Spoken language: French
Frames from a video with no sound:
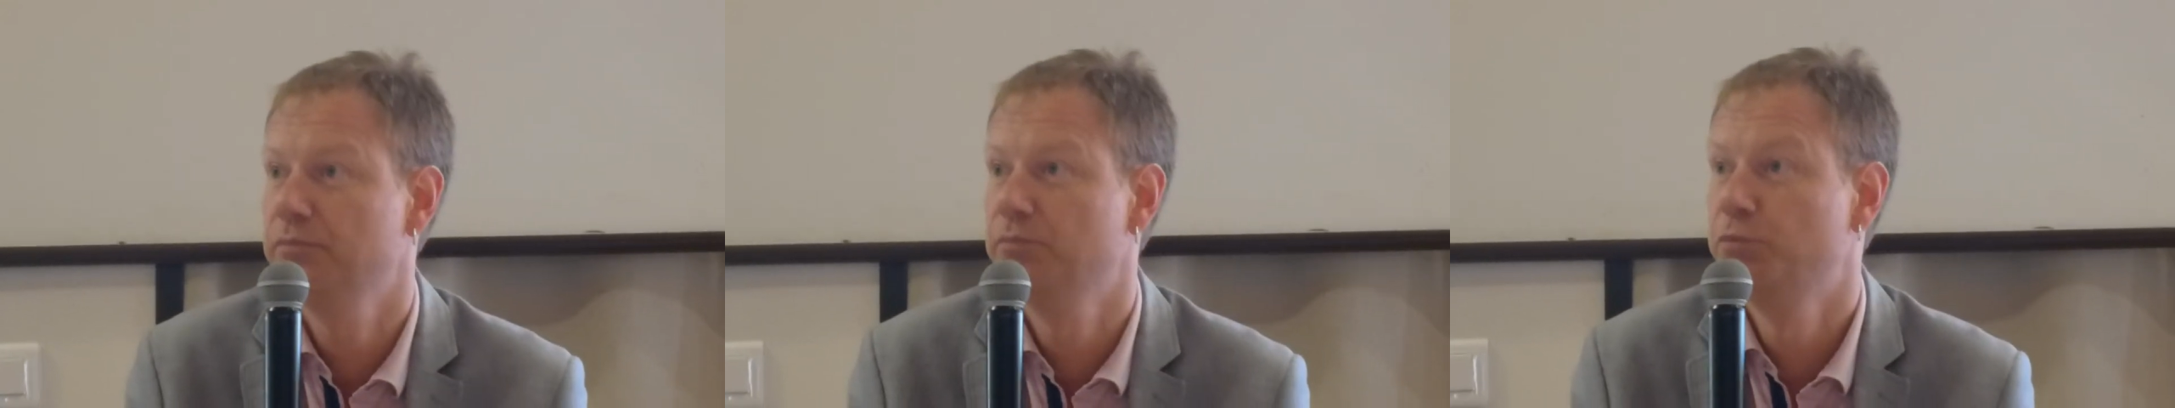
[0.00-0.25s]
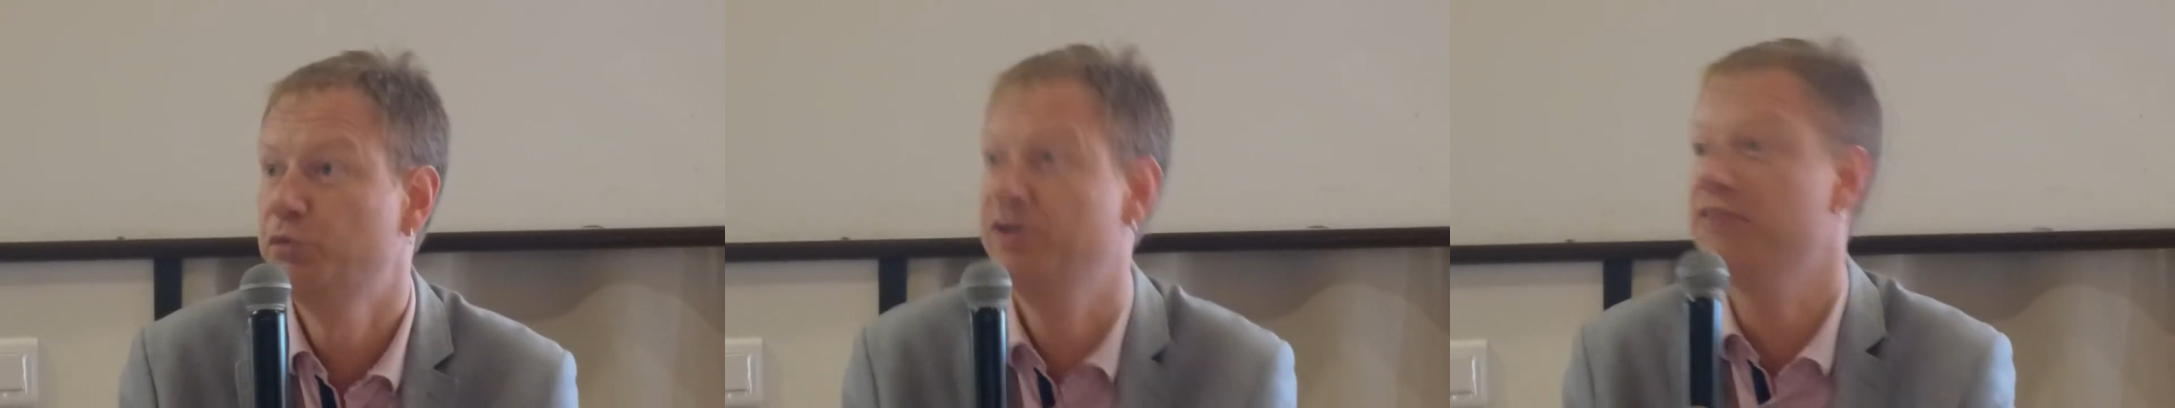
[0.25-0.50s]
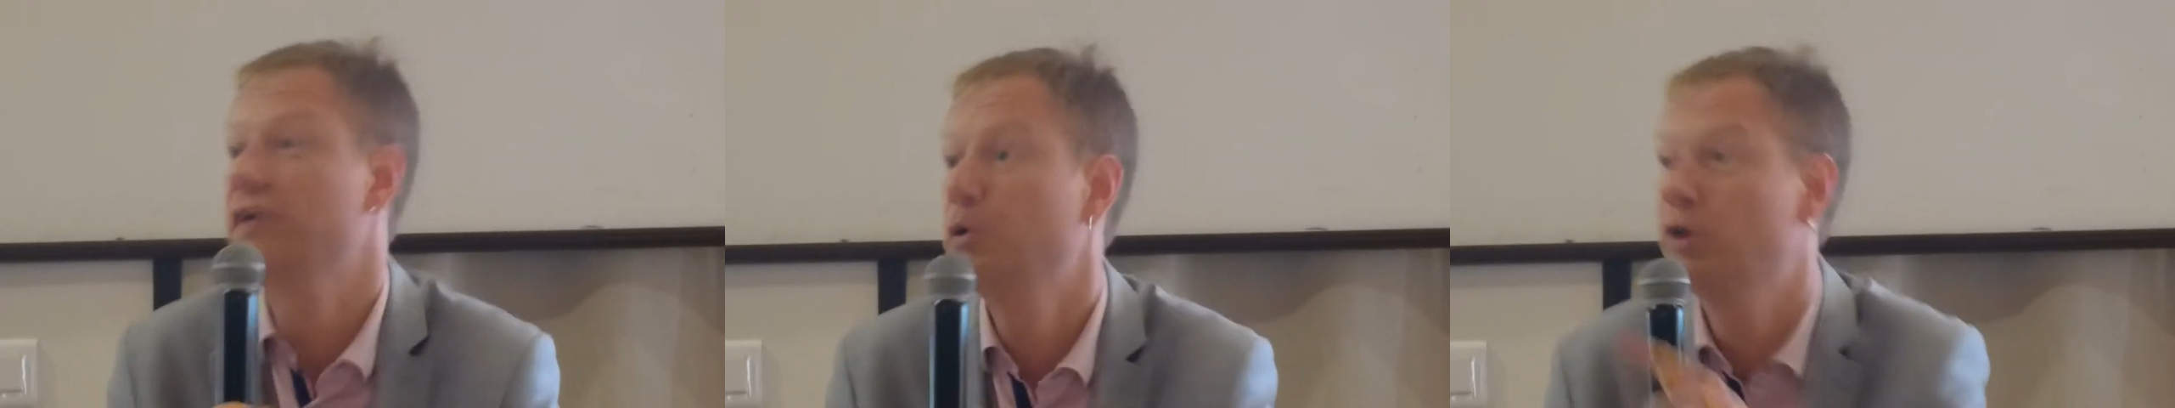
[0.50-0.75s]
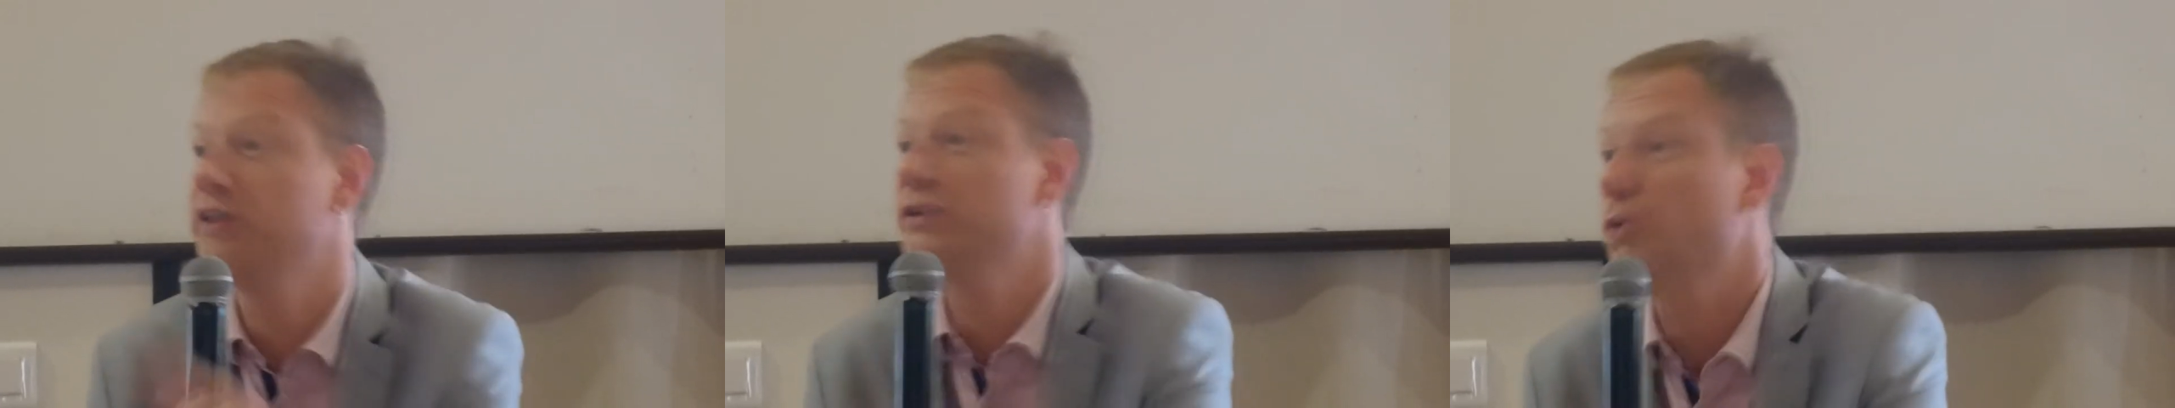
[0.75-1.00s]
pour faire
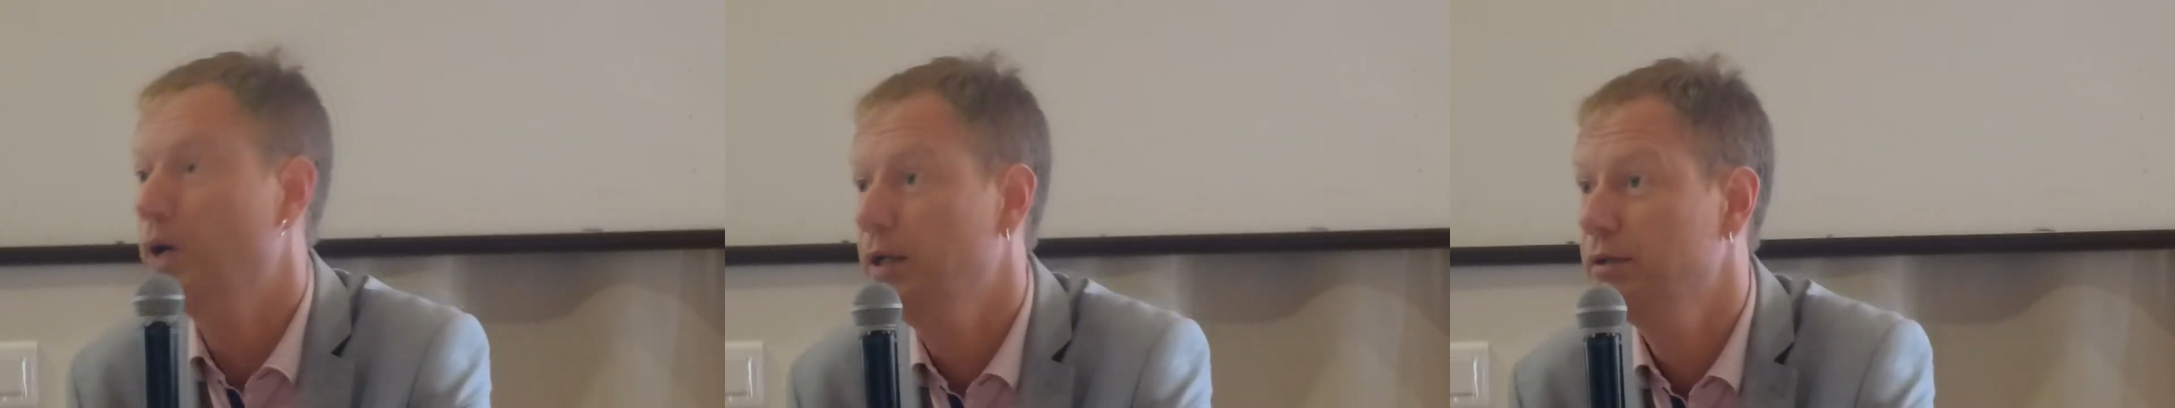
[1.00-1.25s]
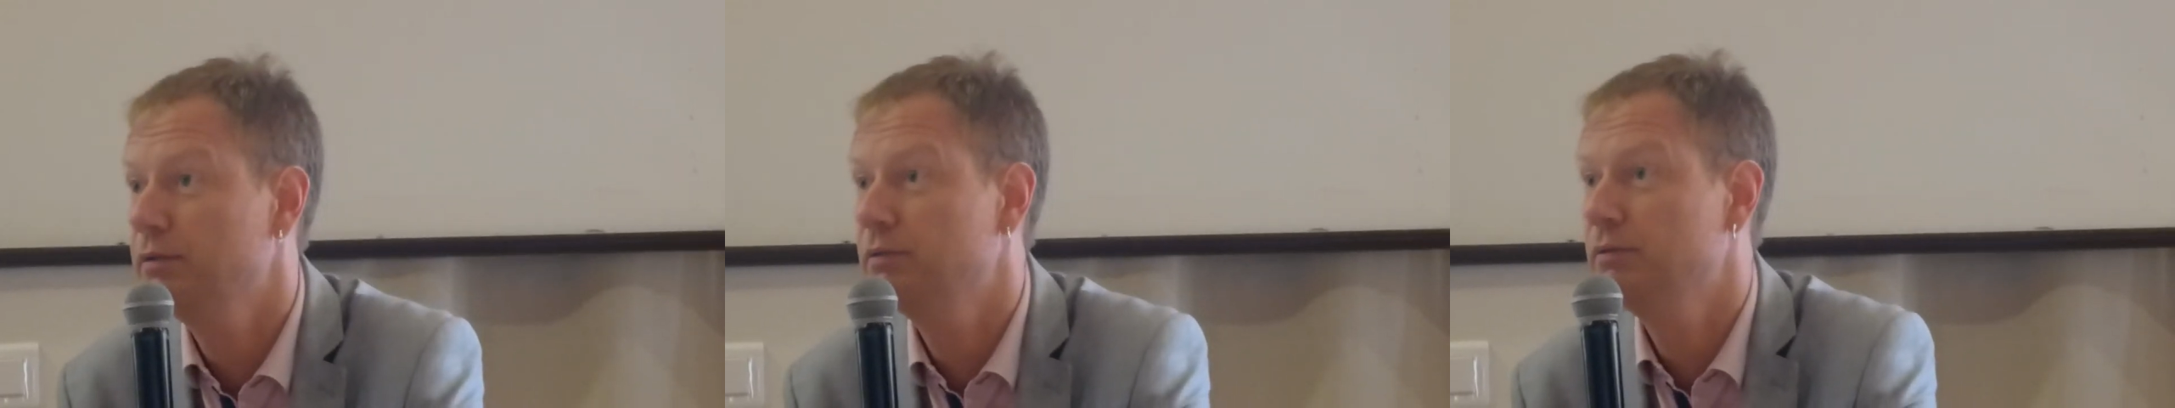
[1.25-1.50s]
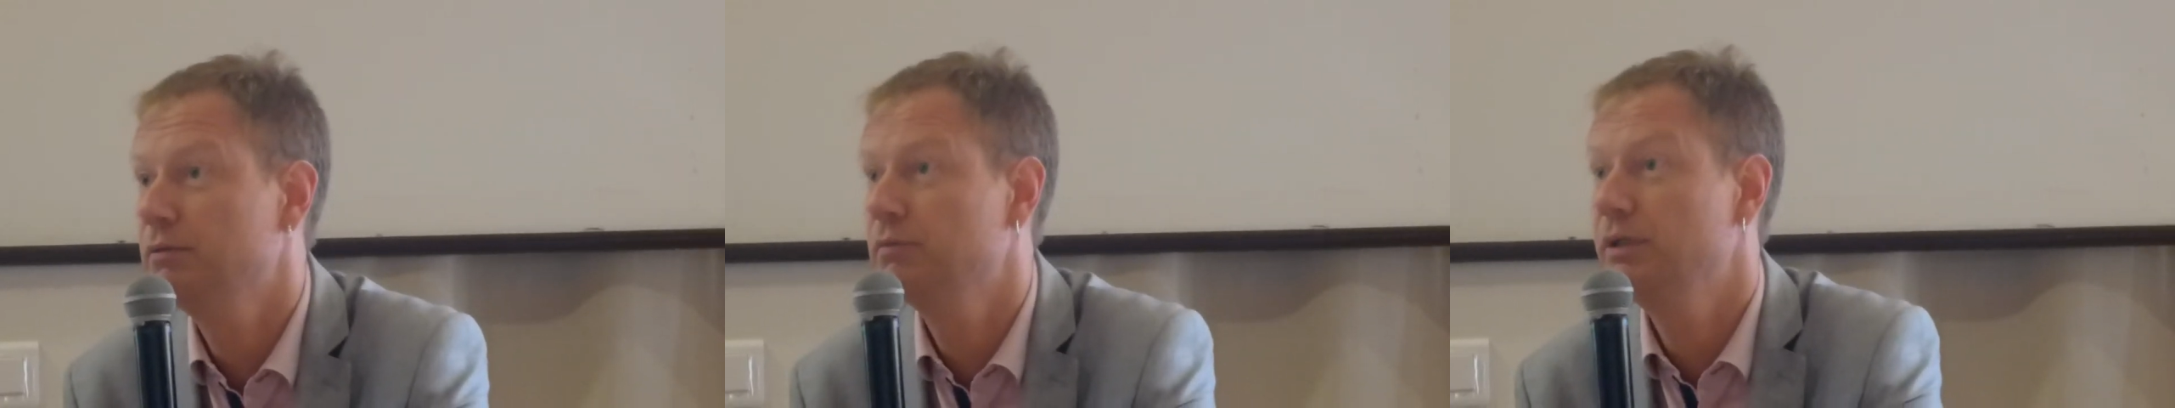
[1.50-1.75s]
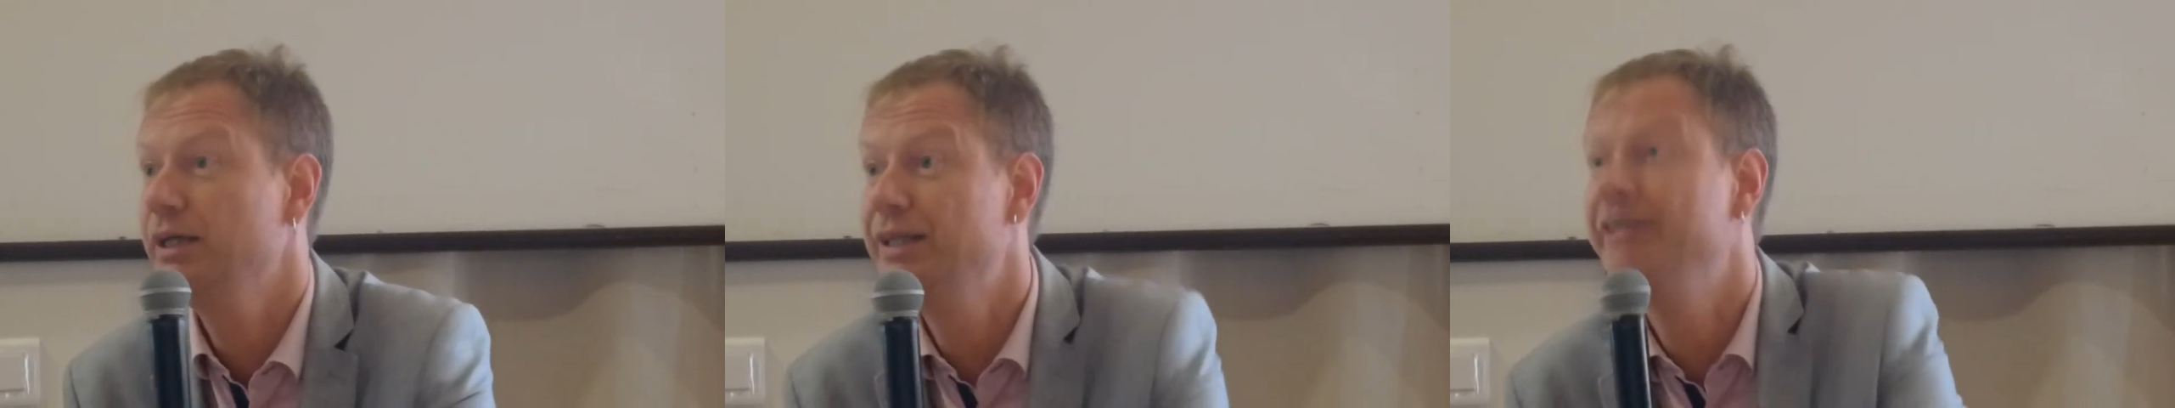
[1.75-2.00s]
valoir les droits
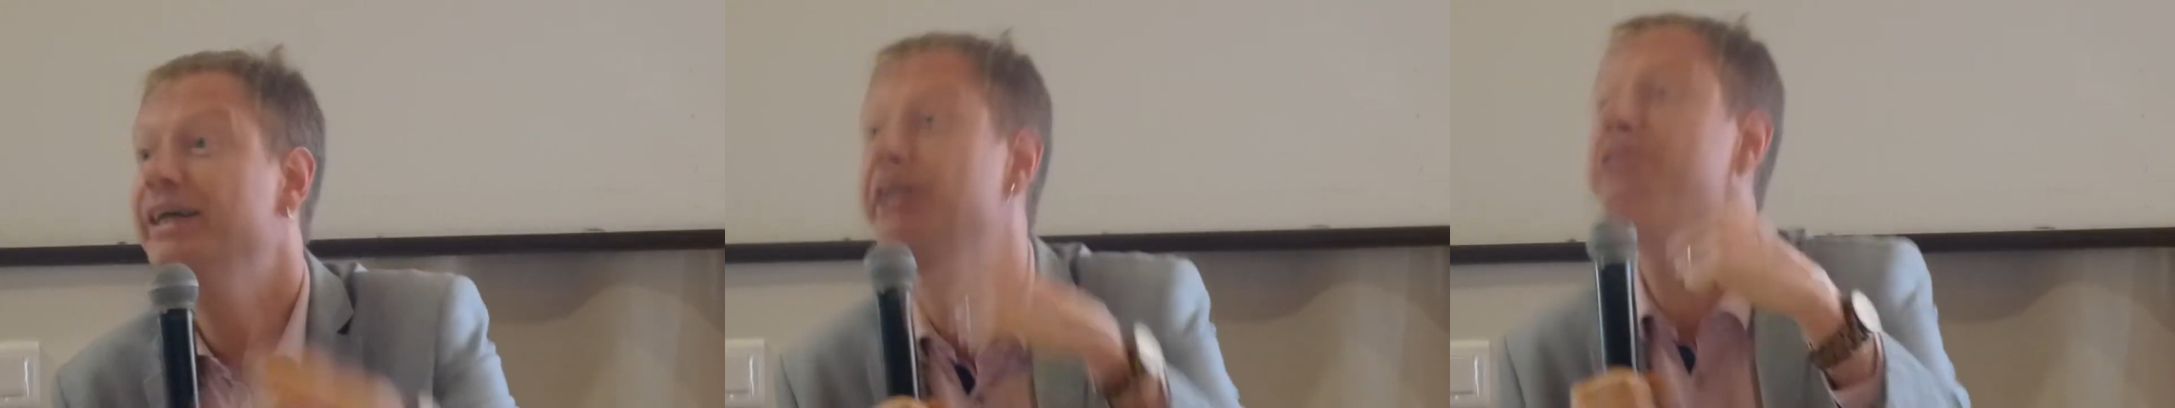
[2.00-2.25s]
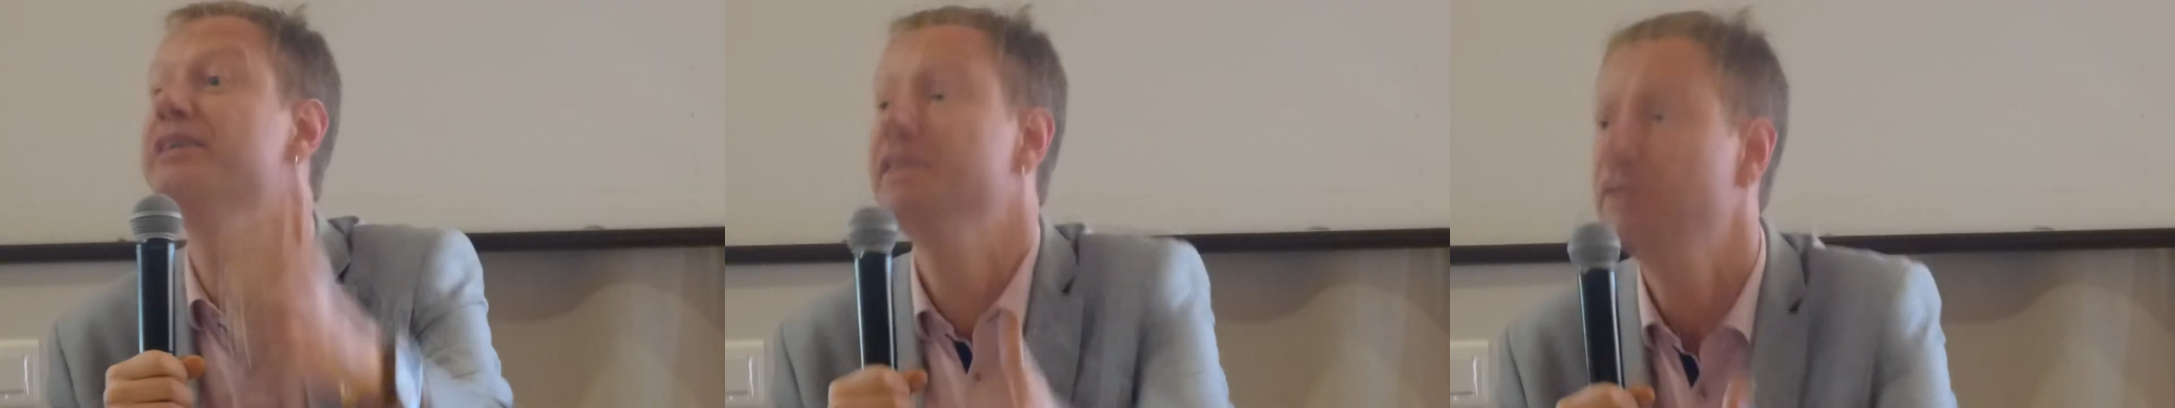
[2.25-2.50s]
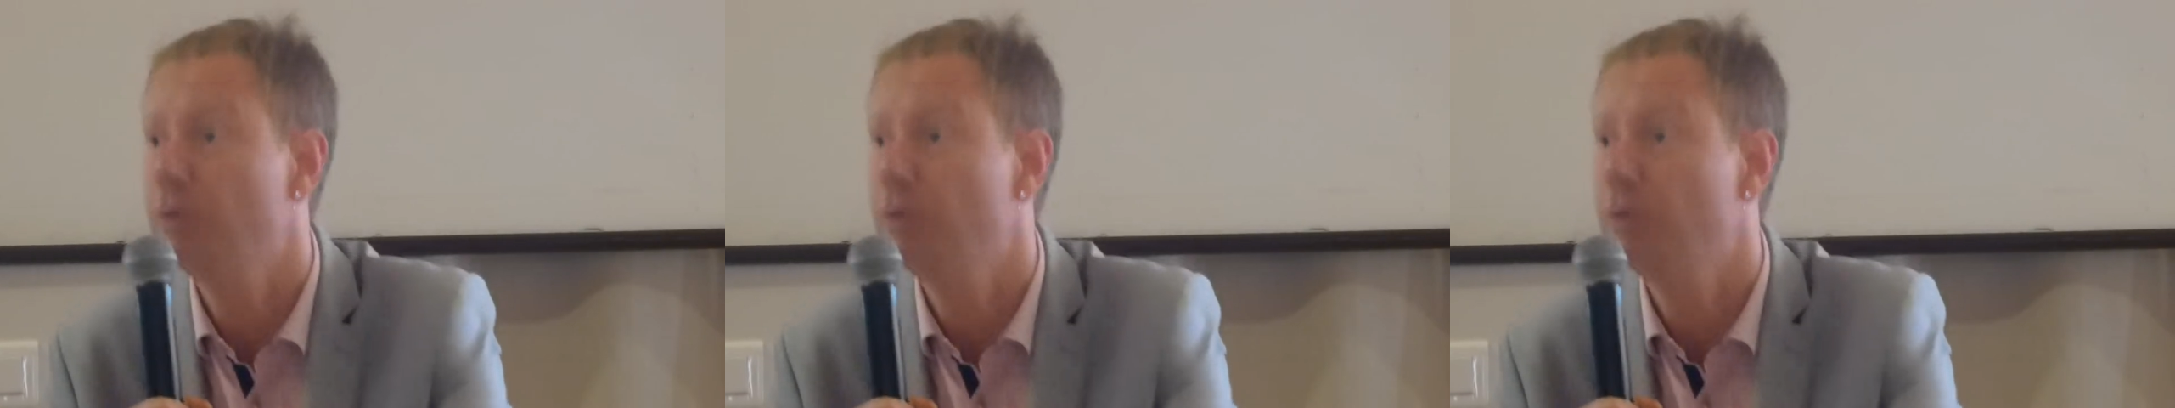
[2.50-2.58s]
et l'égalité des